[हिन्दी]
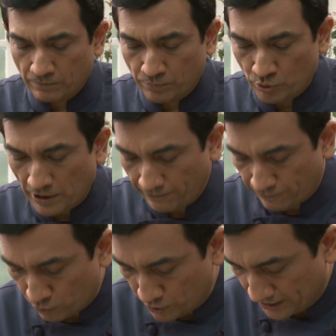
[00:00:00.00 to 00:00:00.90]
पूरा
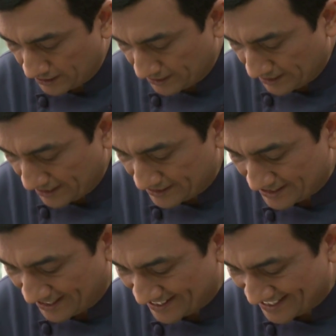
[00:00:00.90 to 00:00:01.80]
फोल्ड कर दिया इस
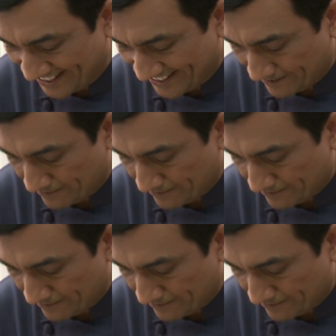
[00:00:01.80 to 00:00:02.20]
तरह से